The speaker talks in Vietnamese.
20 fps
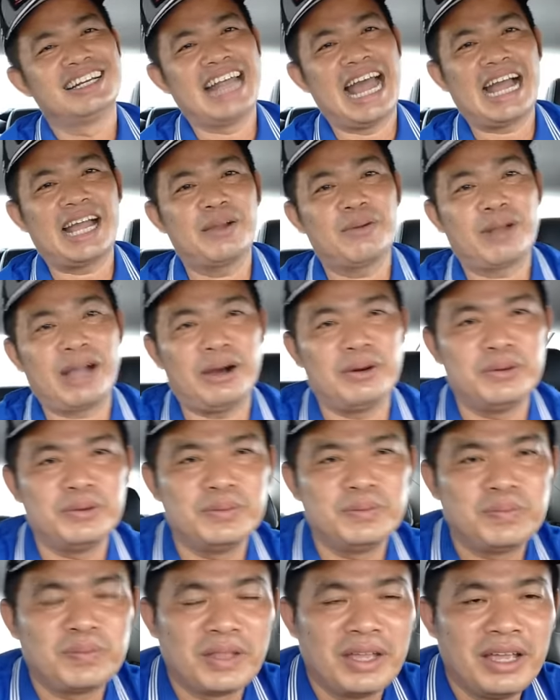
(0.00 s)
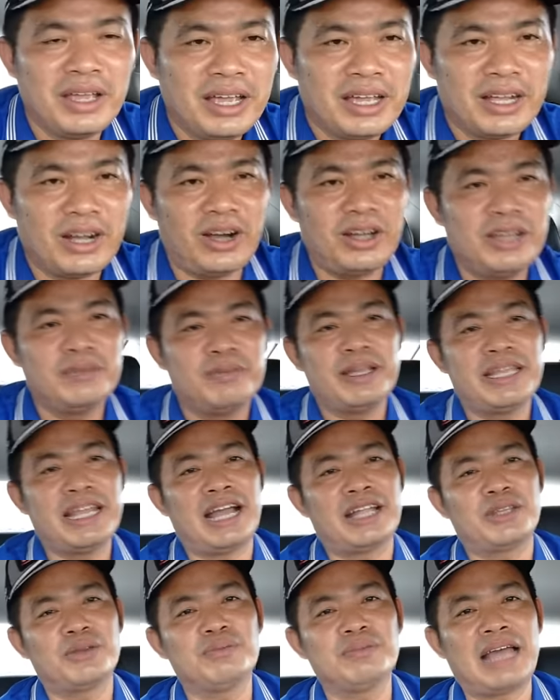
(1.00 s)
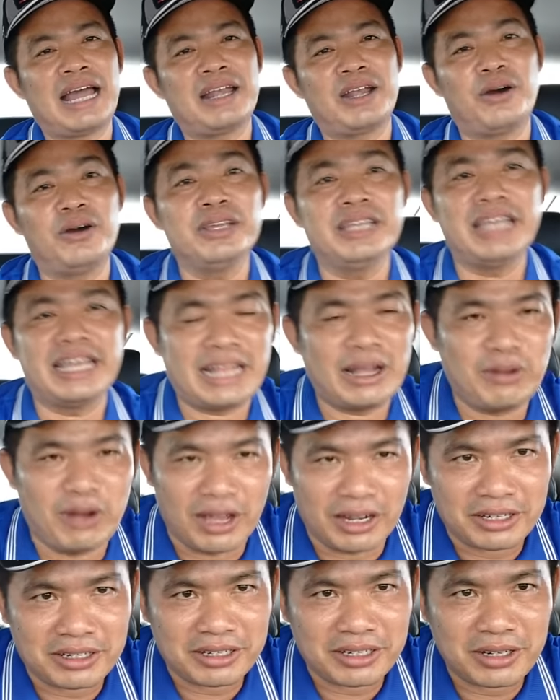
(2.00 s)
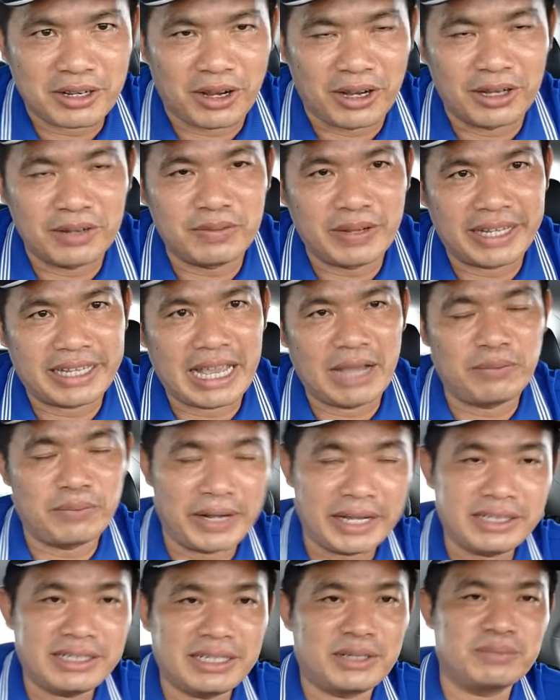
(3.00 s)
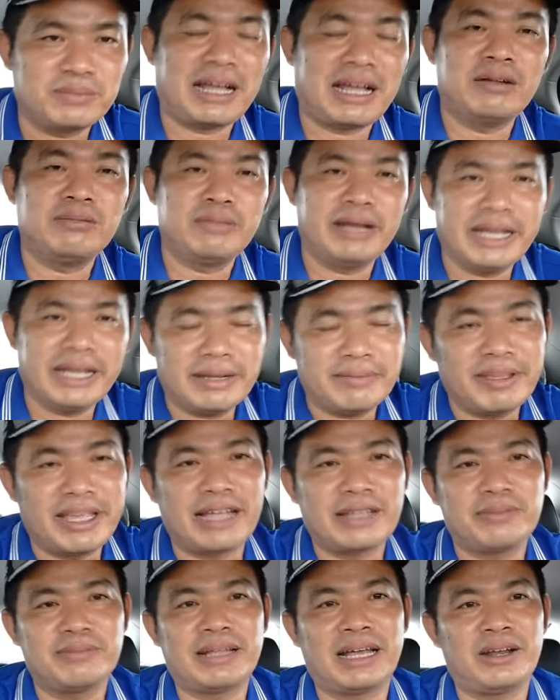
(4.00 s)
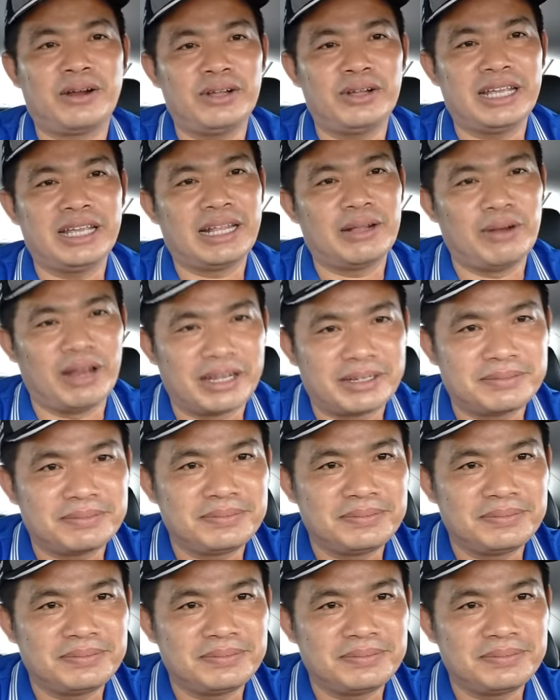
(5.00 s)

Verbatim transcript: đạt yêu cầu rồi bây giờ chúng ta nói về theo lực còn cái việc giải quyết thì chúng ta không biết bây giờ chúng ta nói về theo lực